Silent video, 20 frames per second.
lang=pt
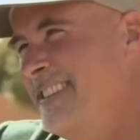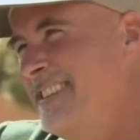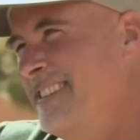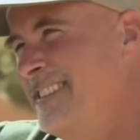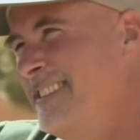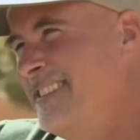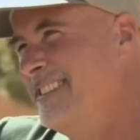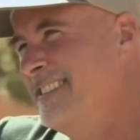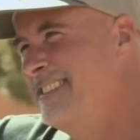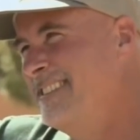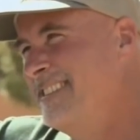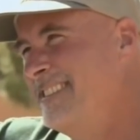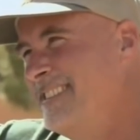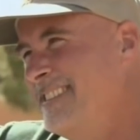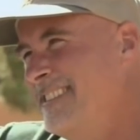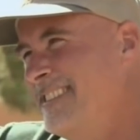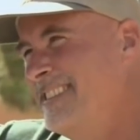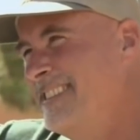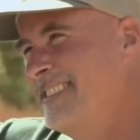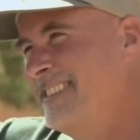o que eu estou
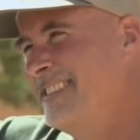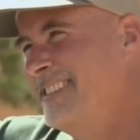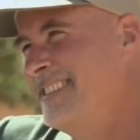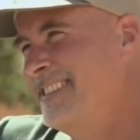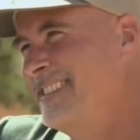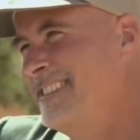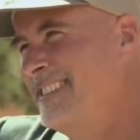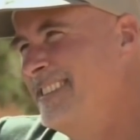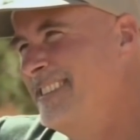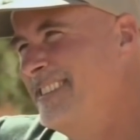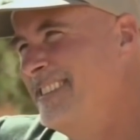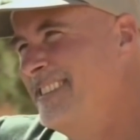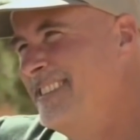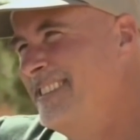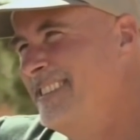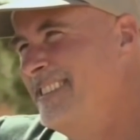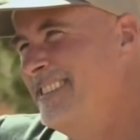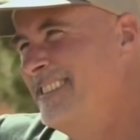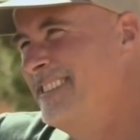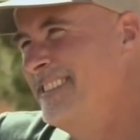procurando e,
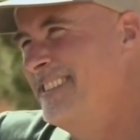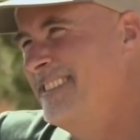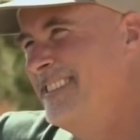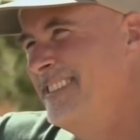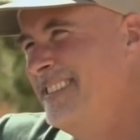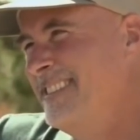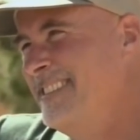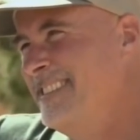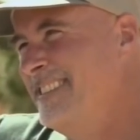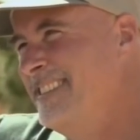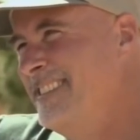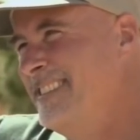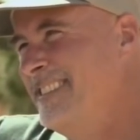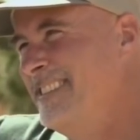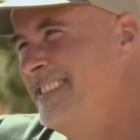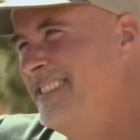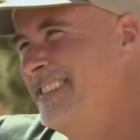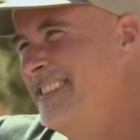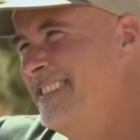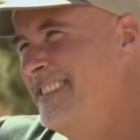francamente,
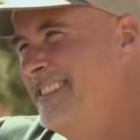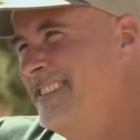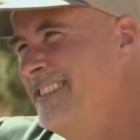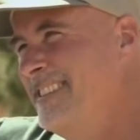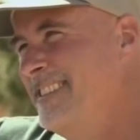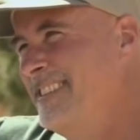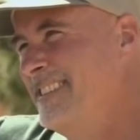tem